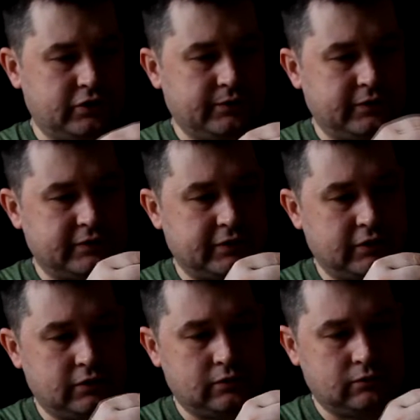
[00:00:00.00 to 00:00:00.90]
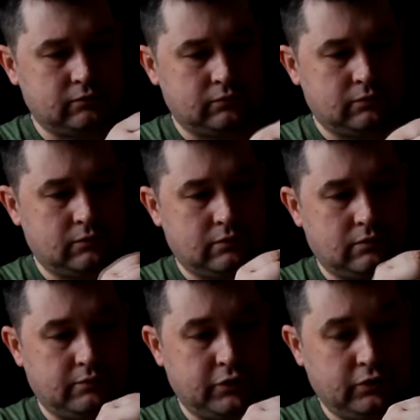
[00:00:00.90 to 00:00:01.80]
Тифлиса и
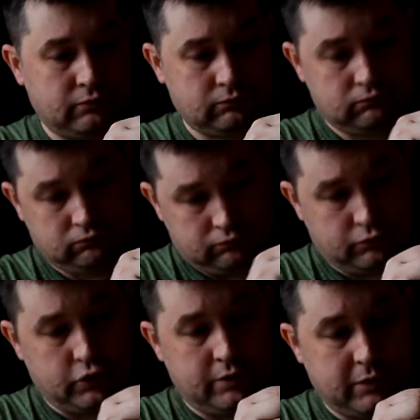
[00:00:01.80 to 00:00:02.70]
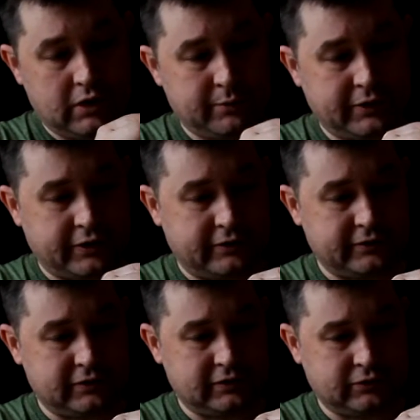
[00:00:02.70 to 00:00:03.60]
мне более-менее
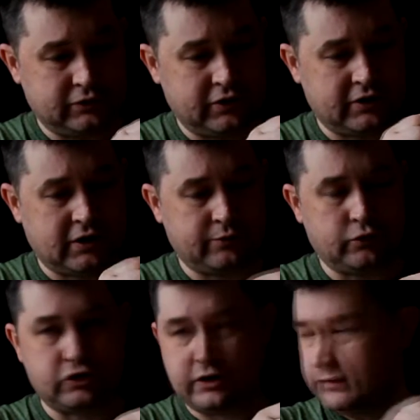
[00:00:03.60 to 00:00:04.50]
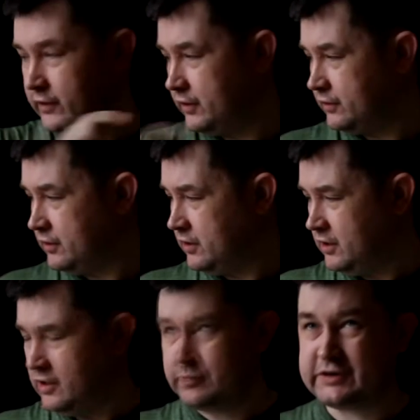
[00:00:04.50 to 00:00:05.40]
понравился. Вот и как бюджетный вариант.
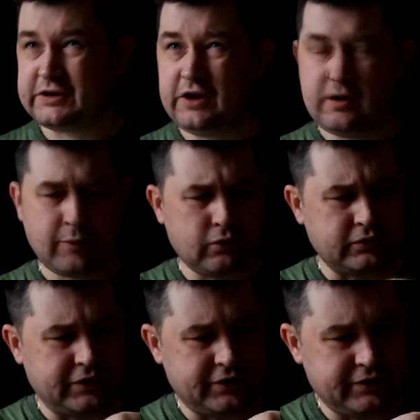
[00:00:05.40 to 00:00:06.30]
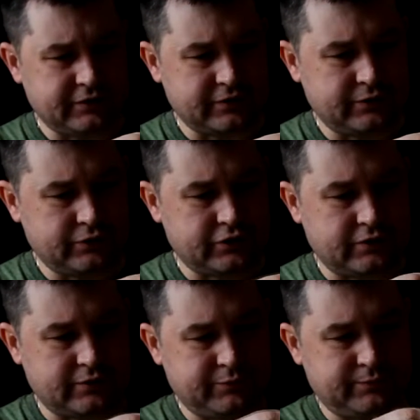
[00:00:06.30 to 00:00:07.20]
По цене не могу сориентироваться
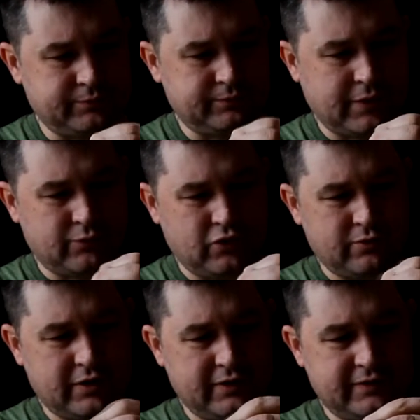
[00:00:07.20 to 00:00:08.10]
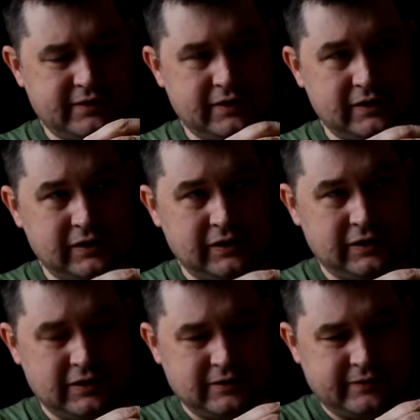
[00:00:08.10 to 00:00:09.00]
точно. По-моему, они все
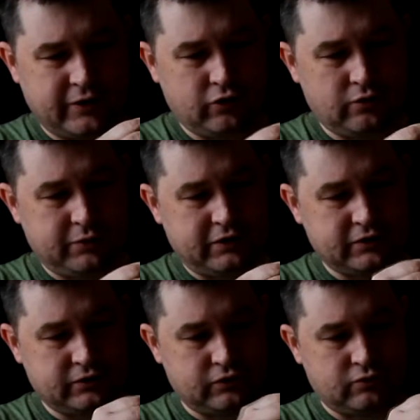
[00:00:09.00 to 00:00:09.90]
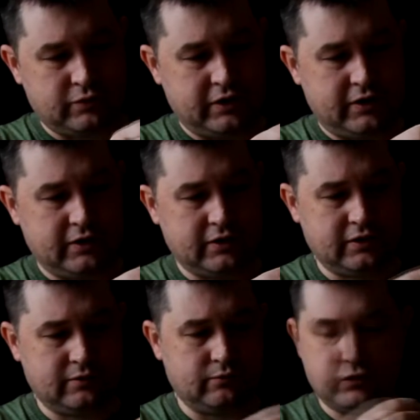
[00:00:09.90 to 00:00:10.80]
в районе 500 рублей.
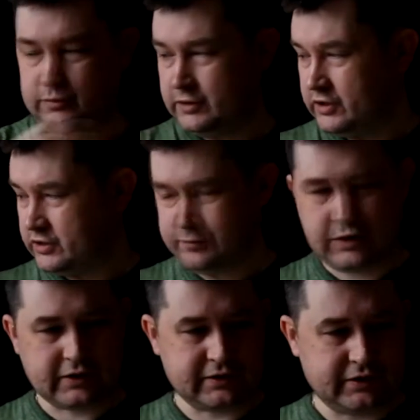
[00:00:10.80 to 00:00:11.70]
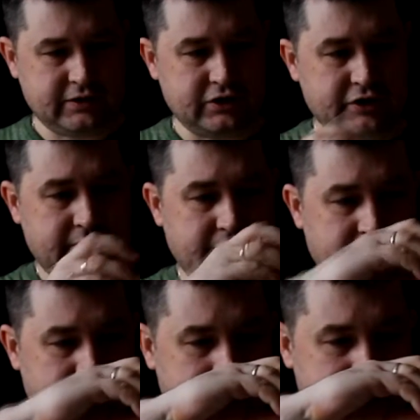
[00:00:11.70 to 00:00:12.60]
Может быть, даже по акции и дешевле
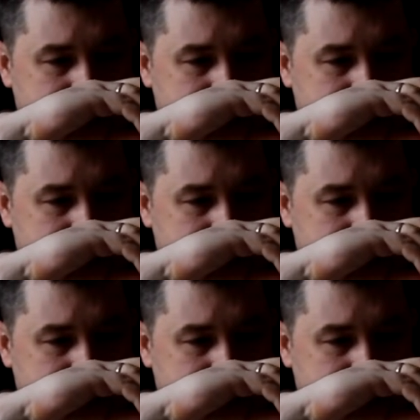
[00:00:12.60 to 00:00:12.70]
найдется.